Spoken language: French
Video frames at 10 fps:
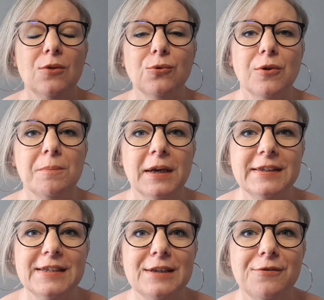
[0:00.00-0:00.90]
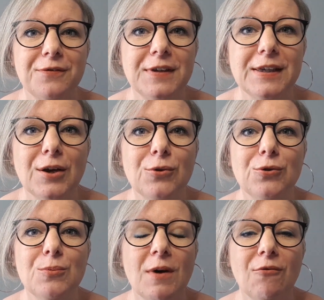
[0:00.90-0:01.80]
Donc, merci les filles
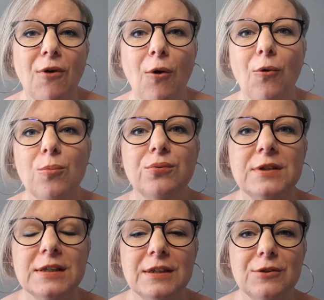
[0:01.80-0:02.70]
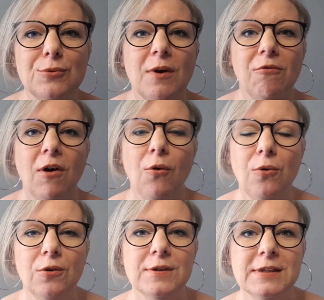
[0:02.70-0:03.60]
de m'avoir reboosté, de m'avoir
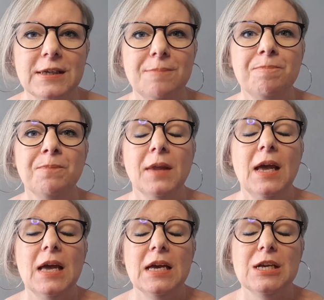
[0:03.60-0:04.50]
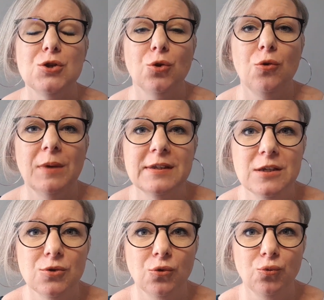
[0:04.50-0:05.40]
relancé. Et je
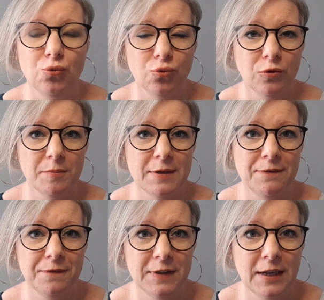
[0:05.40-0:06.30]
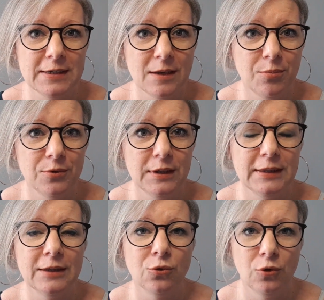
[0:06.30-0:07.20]
remercie surtout toutes mes fidèles abonnées
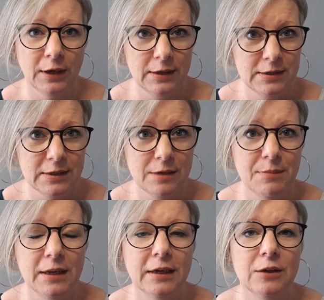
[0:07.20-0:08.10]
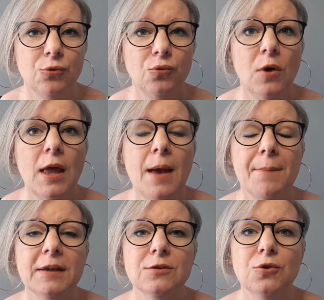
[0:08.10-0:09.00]
d'être restées malgré tout.
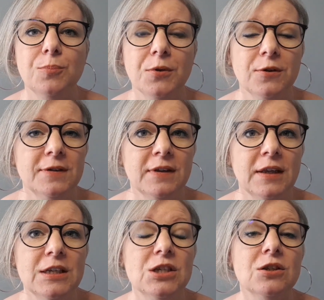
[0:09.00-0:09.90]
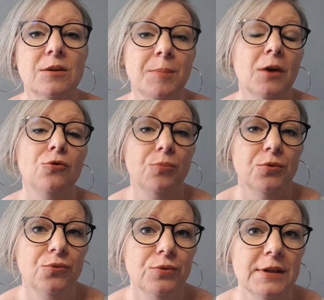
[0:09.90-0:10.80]
Parce que pendant cette année, je n'ai perdu
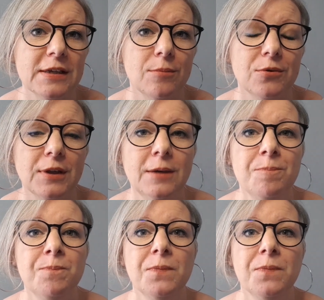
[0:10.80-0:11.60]
beaucoup des abonnés.